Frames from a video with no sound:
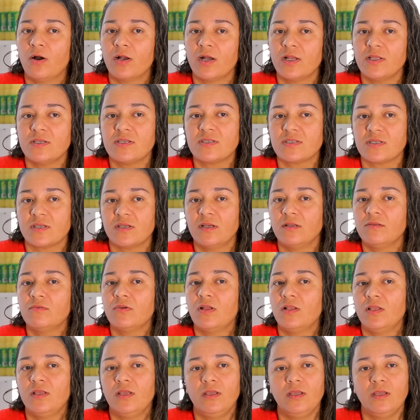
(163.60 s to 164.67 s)
organizando
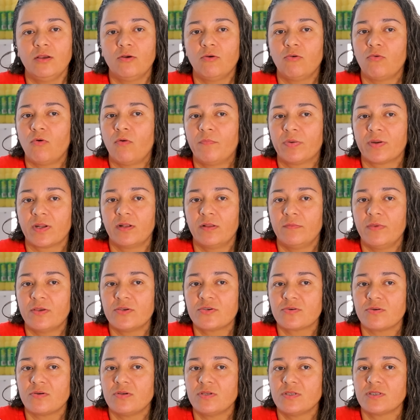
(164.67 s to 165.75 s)
ali, comprando
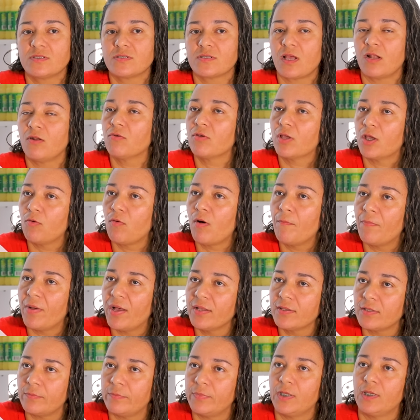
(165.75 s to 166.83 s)
minhas coisas, aluguei um
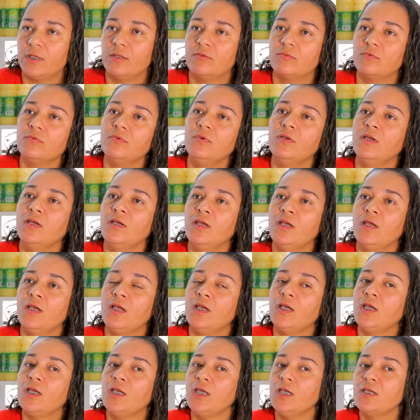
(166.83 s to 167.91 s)
apartamento
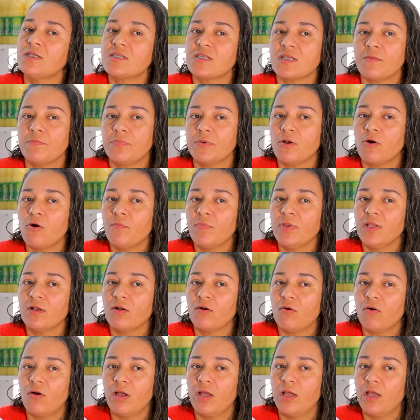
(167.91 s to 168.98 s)
e sempre come,
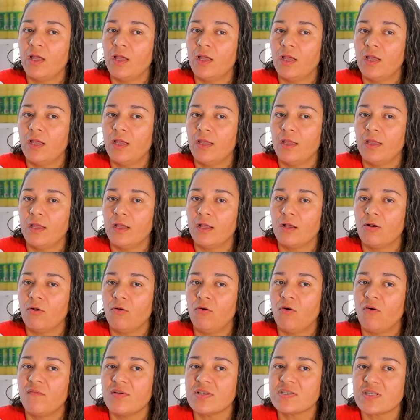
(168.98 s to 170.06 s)
é,
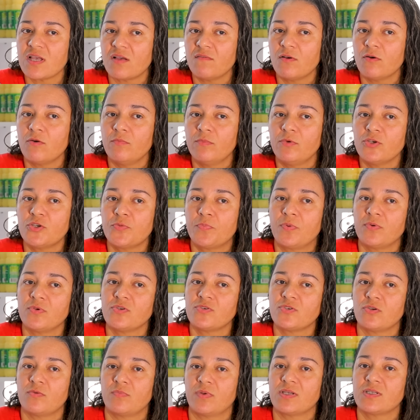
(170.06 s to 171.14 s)
conversava com meu
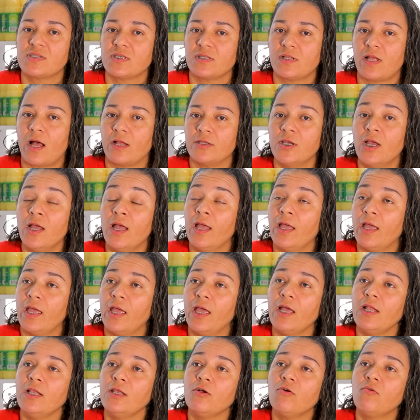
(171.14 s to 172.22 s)
esposo sobre a cidade.
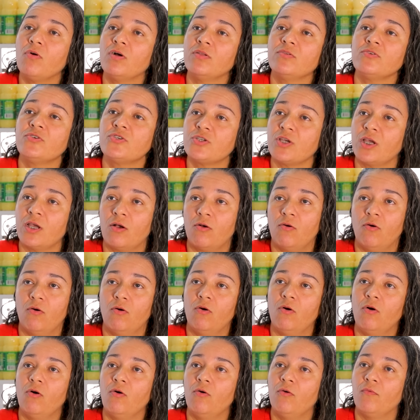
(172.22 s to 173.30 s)
Ele, quando
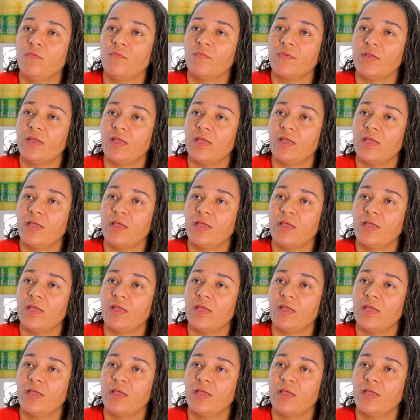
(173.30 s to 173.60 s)
chegou,